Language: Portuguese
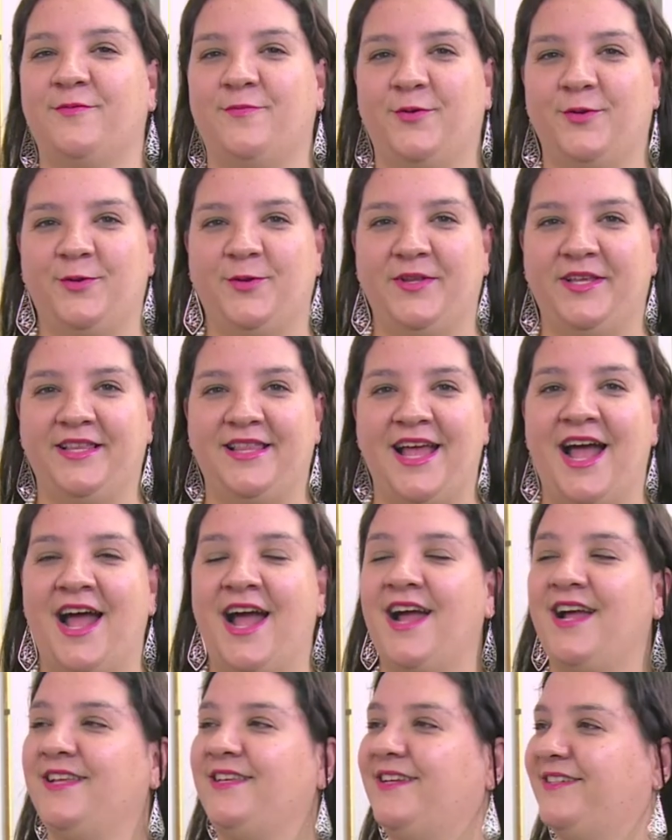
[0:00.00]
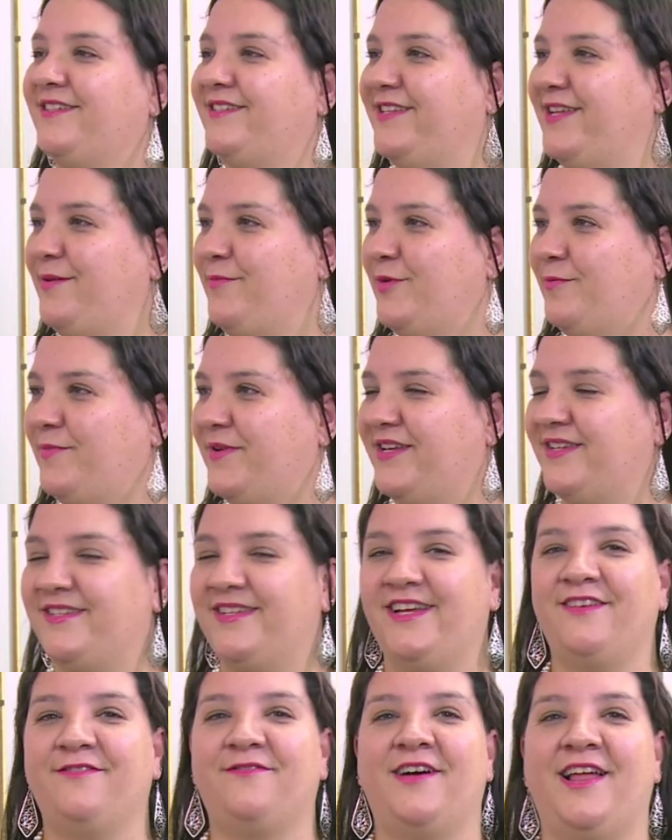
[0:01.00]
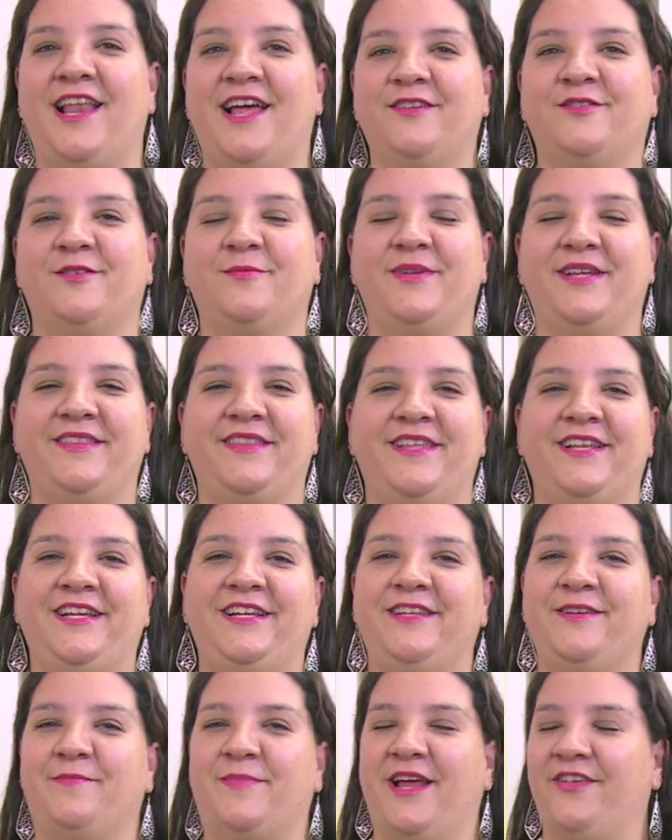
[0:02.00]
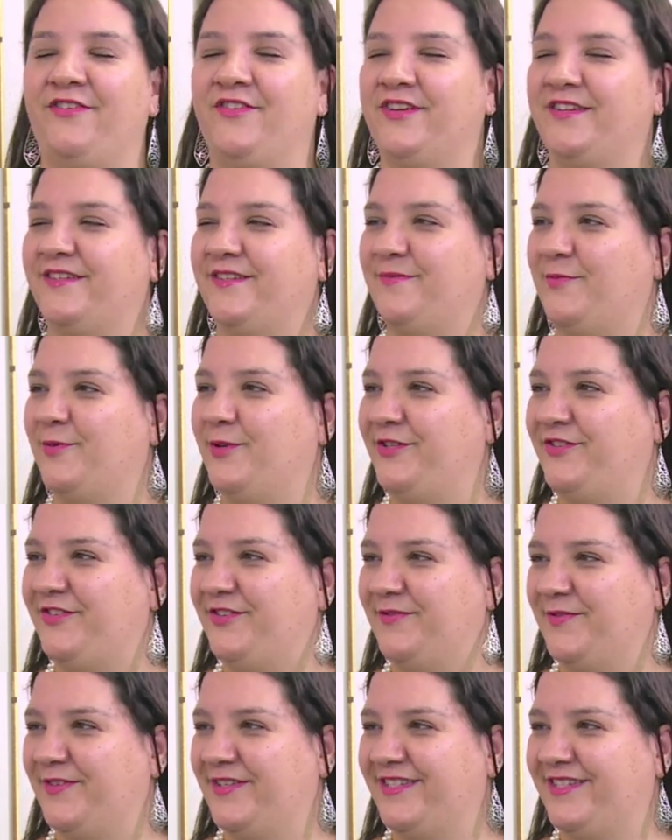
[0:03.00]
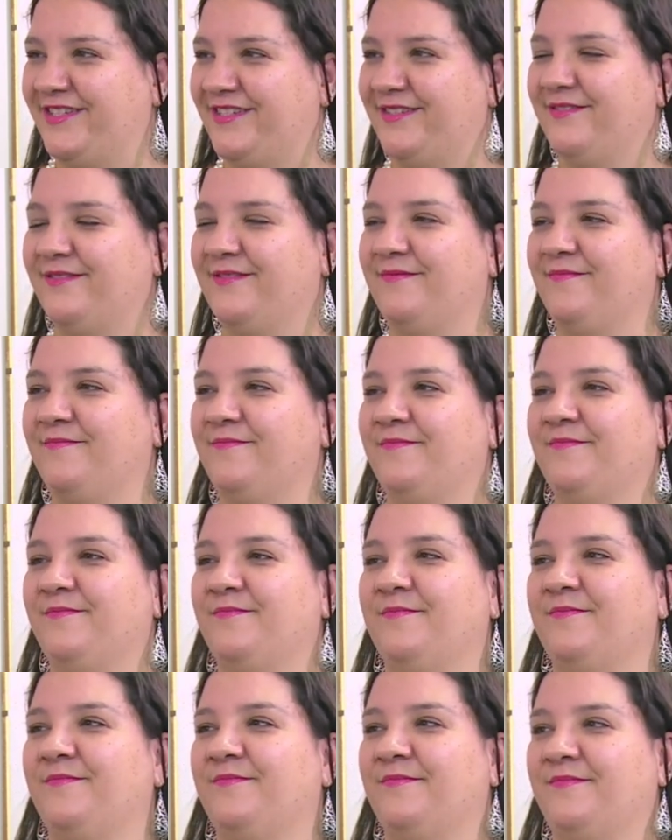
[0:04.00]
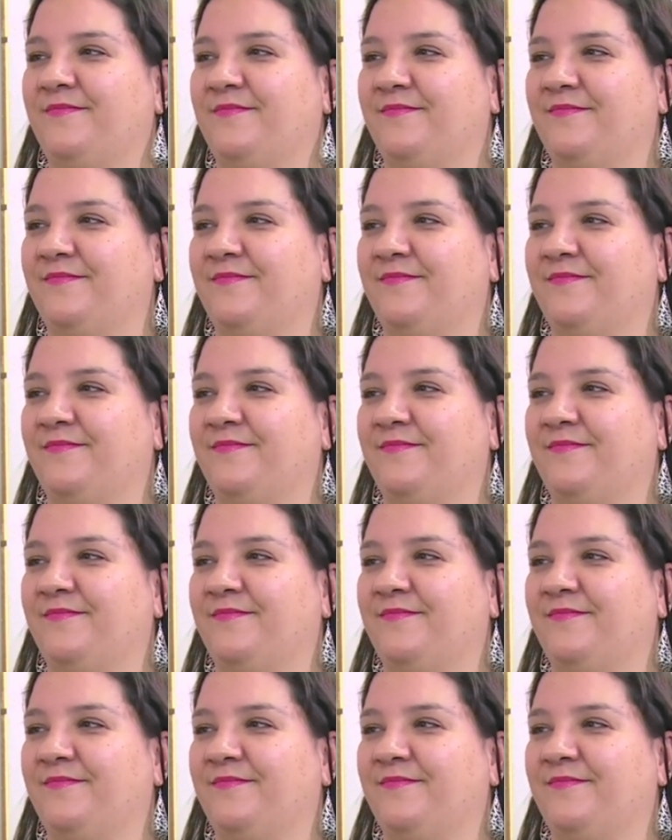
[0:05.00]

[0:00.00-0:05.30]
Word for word: oportunidade, é sempre um prazer falar sobre a trilha de práticas esportivas. Isso, só que está